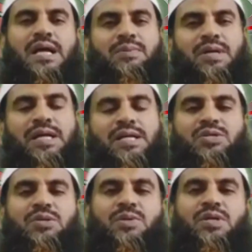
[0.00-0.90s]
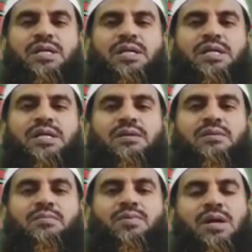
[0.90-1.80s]
আমরা এই সময়
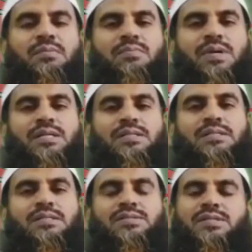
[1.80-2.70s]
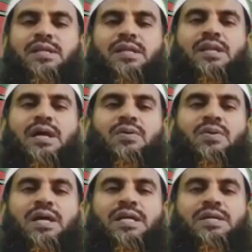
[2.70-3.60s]
মুহাম্মদ সাল্লাহ
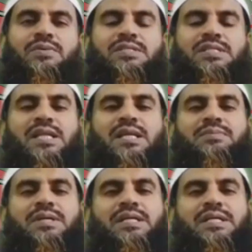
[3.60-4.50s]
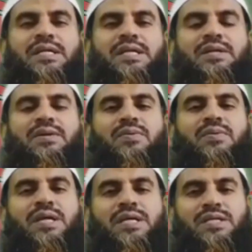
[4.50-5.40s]
আলী ওয়াসাল্লামকে নিয়ে
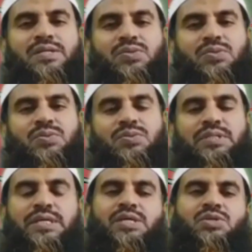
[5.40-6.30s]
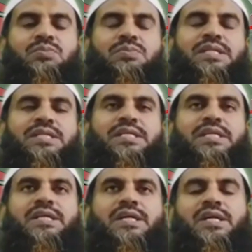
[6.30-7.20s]
অনেক কিছু দেশ ও
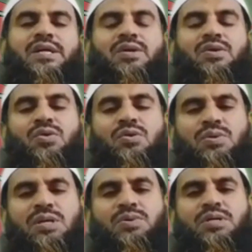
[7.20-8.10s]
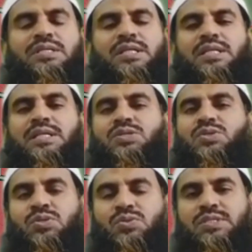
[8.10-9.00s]
বিদেশের খবর এবং ইত্যাদি কিছু
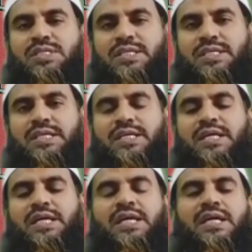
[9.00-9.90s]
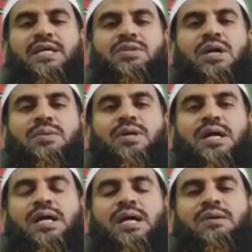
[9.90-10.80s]
শুনছি কিন্তু আমরা
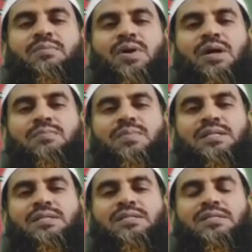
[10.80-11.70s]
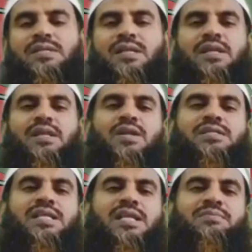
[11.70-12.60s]
মোহাম্মদ সাল্লাহ
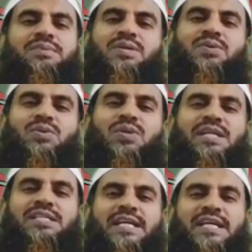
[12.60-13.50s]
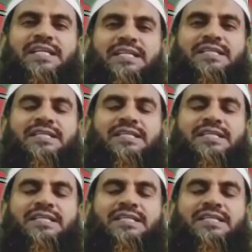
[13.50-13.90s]
সাল্লামকে কতখানি জানি